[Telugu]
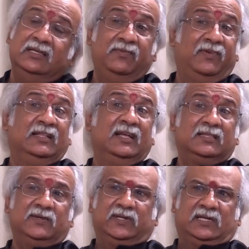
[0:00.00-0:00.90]
ఇది
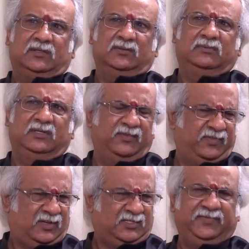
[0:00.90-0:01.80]
వేదాంతం అని కాదు అదే
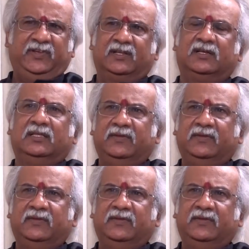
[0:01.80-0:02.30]
ఫిలాసఫీ అని కాదు